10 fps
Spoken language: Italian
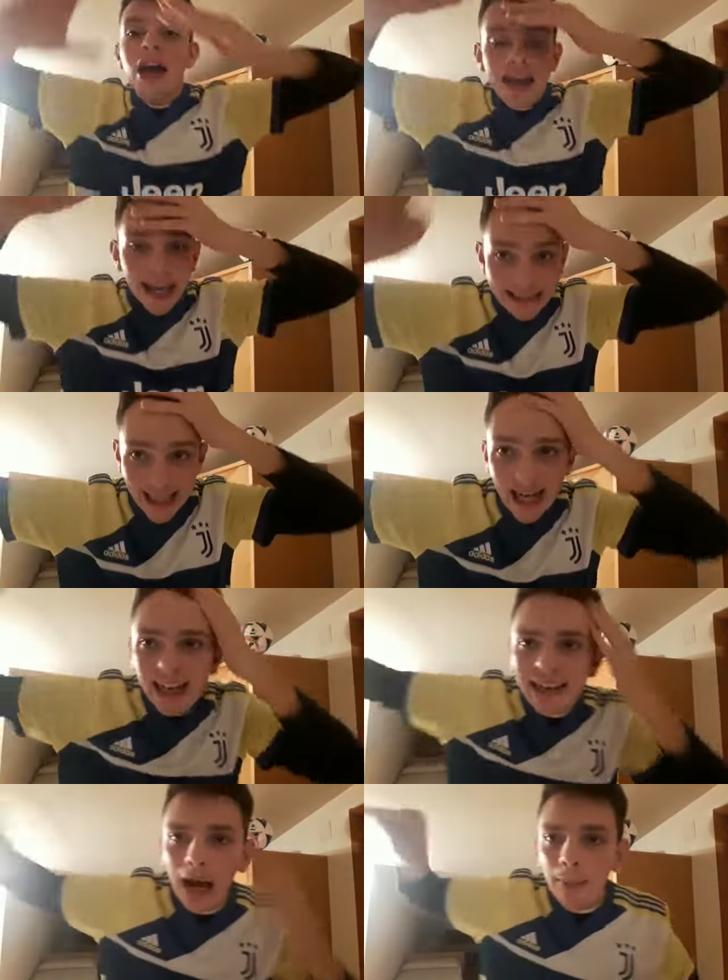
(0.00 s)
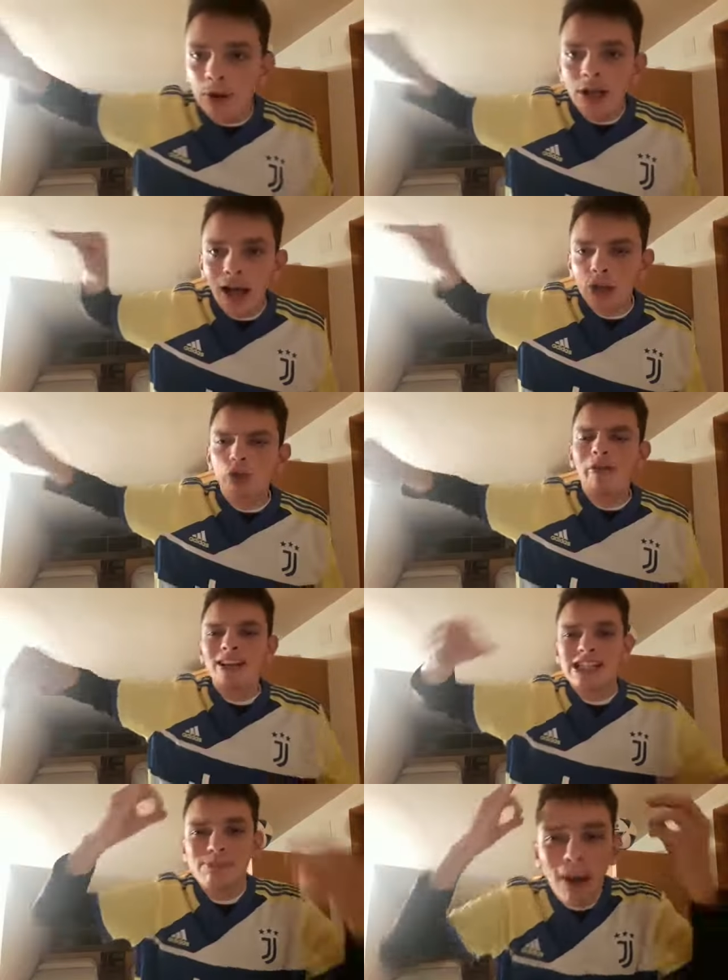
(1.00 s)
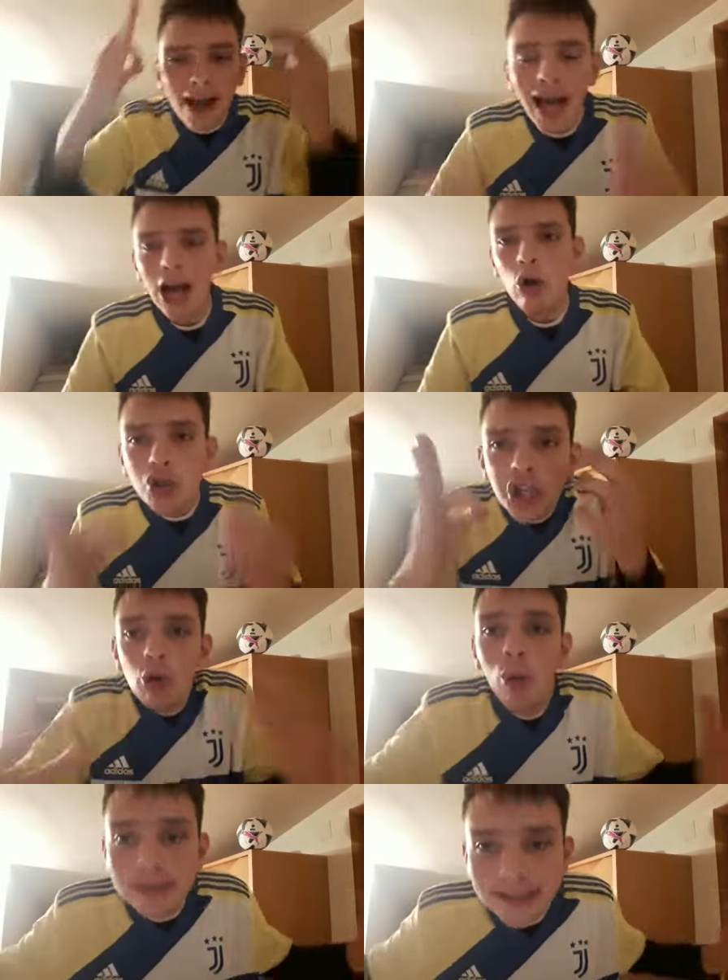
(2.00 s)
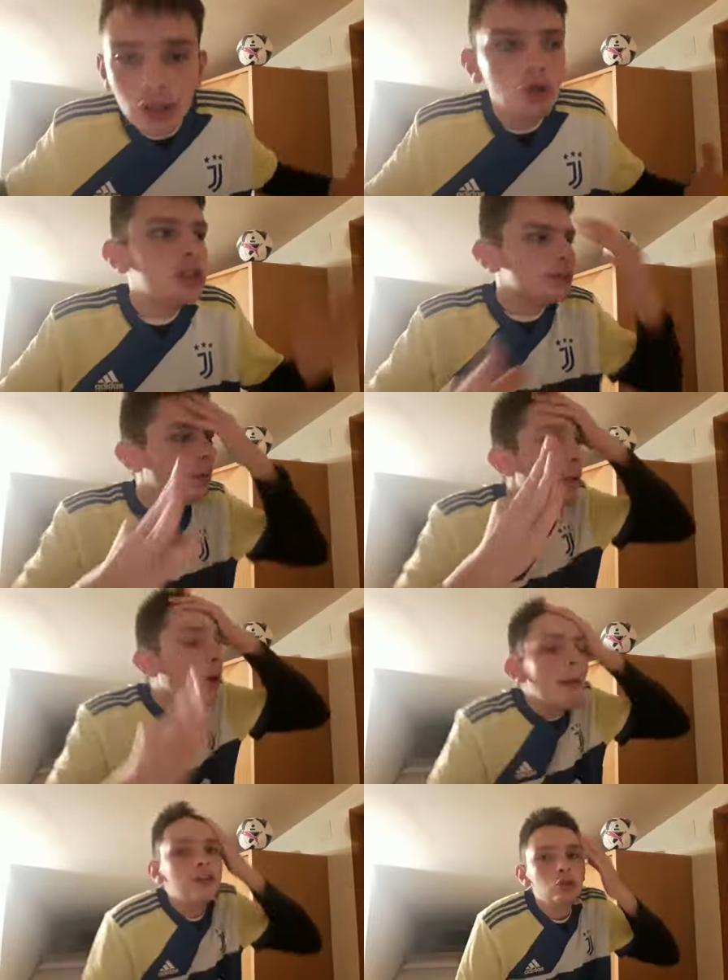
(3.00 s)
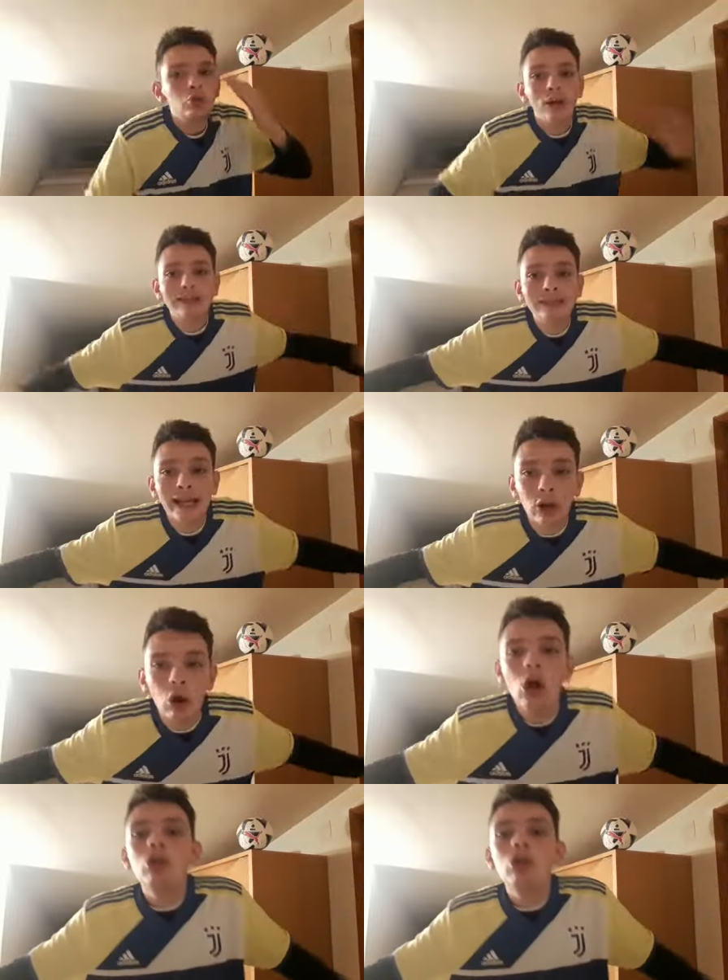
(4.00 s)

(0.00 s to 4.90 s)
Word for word: che se era il Napoli là doveva spaccarlo 5-0, noi siamo, abbiamo perso 2-0,